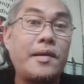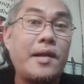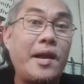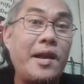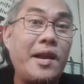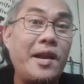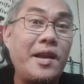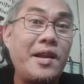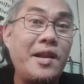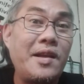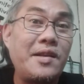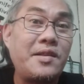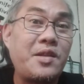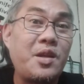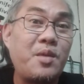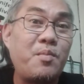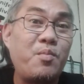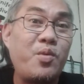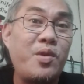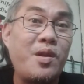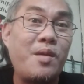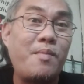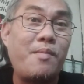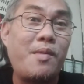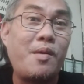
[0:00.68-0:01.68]

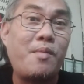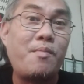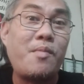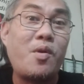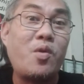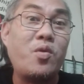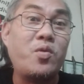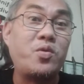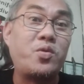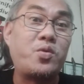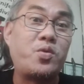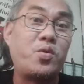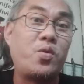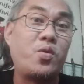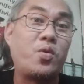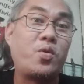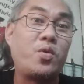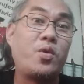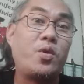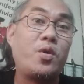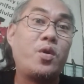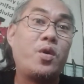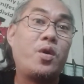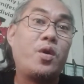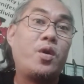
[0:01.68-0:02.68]
Naranasan mo na bang
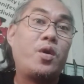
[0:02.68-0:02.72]
mausog?